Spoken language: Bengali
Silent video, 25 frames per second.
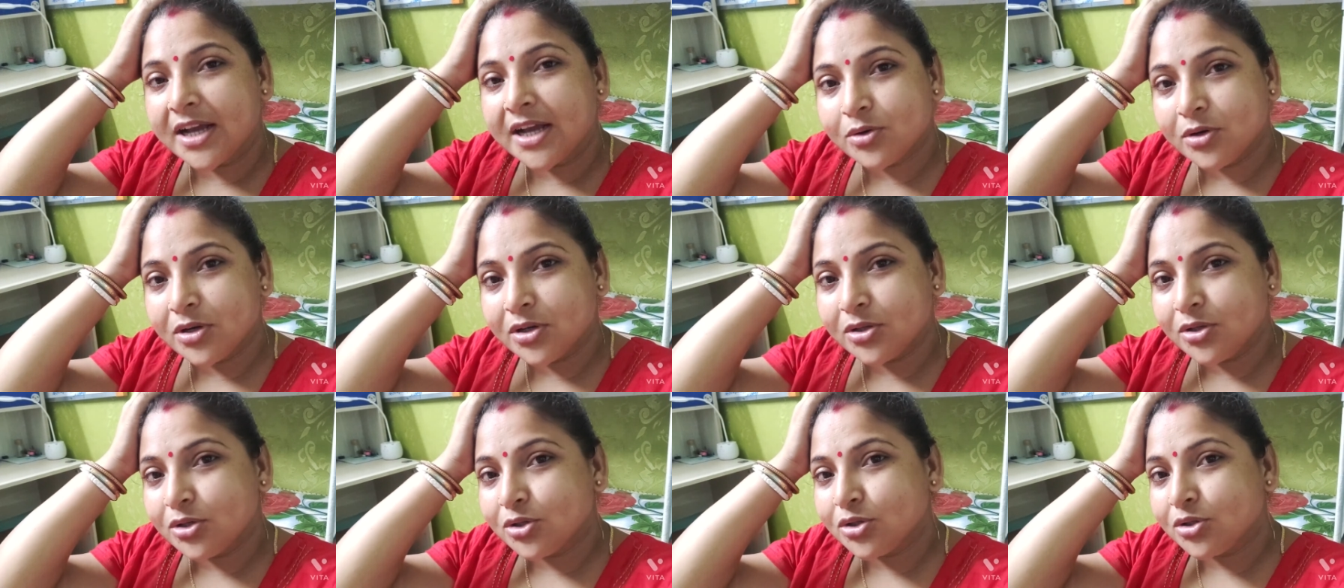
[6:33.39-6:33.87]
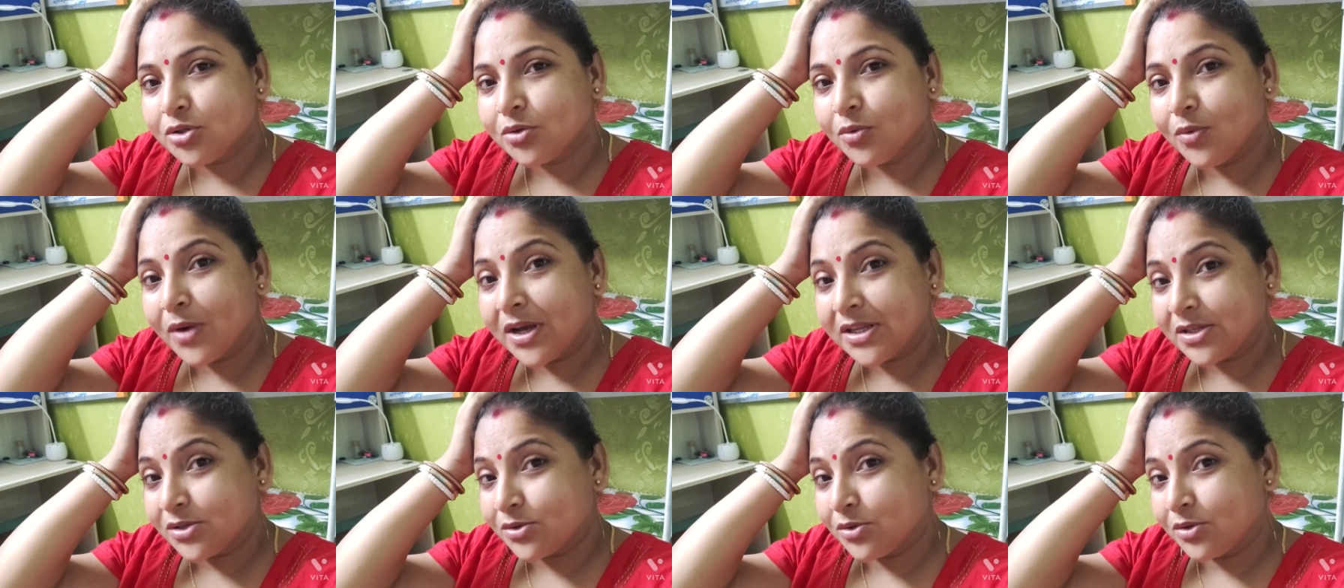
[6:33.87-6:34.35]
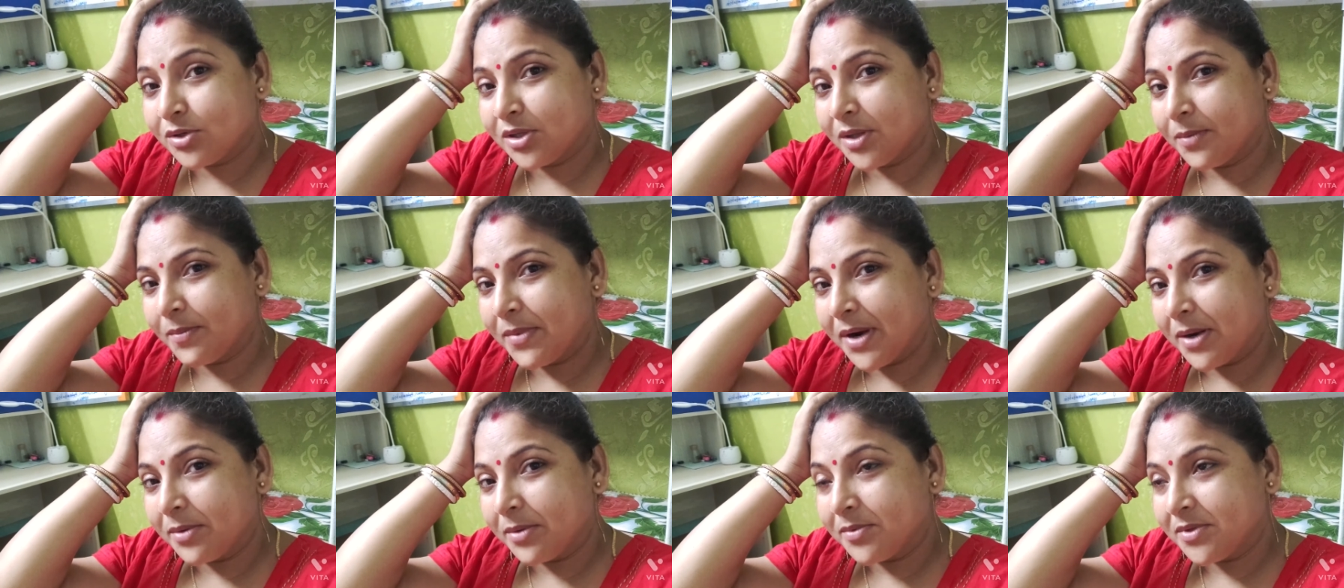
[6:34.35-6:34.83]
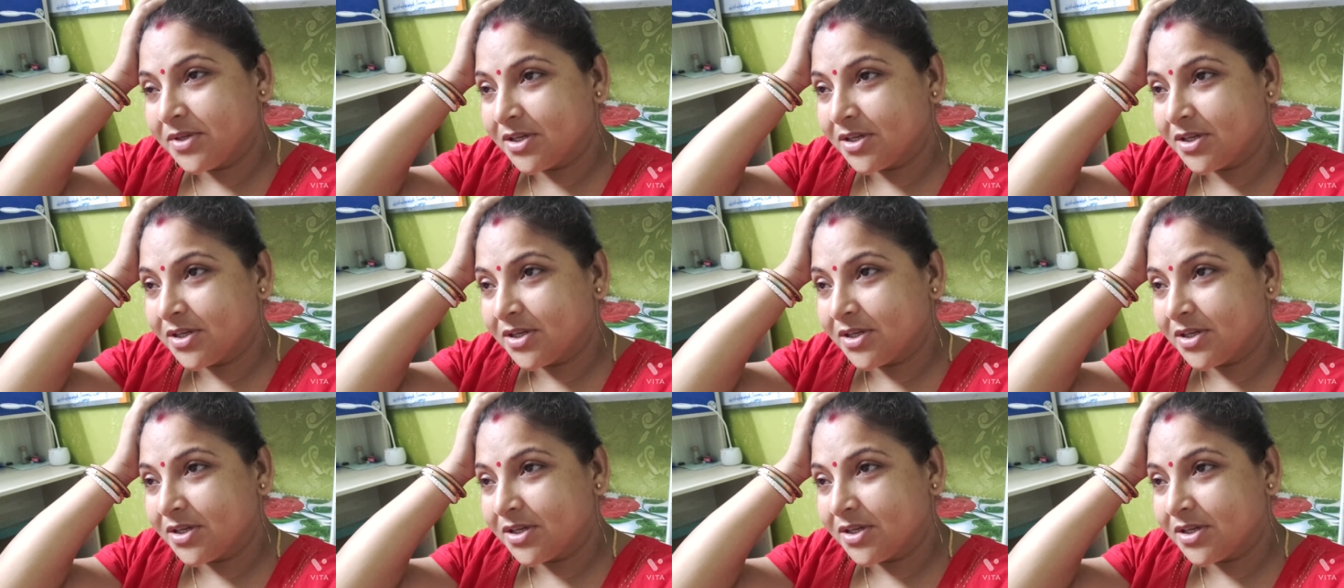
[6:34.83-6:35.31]
করলে তো ওয়াচ করতে পারি বিশেষ
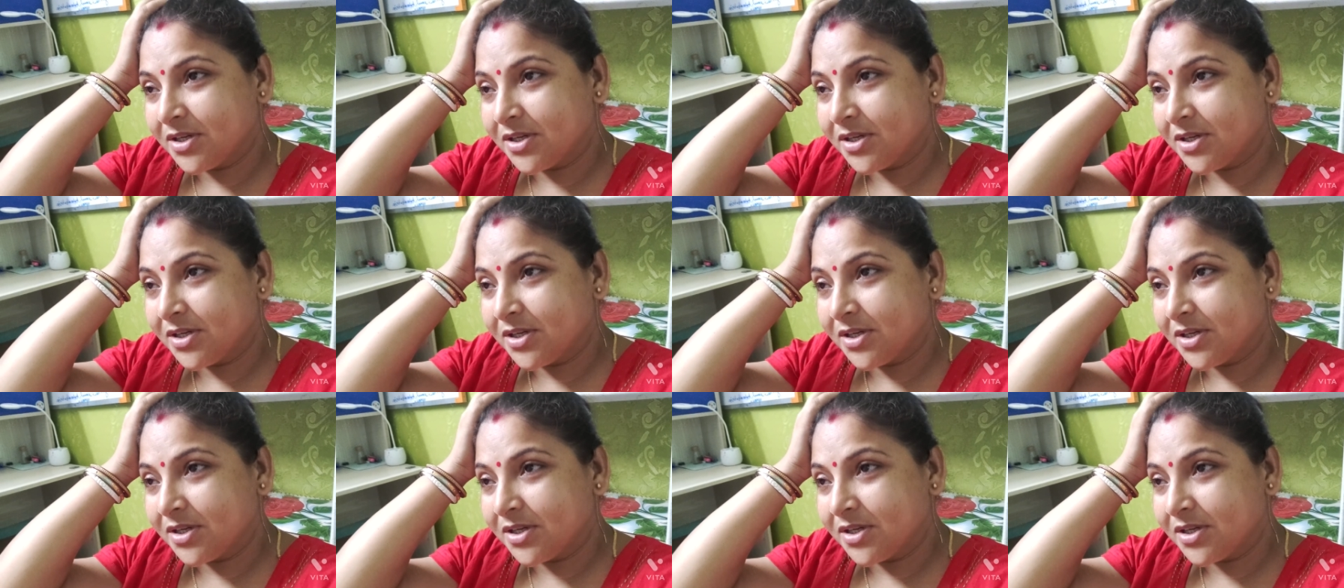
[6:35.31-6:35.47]
করে আমার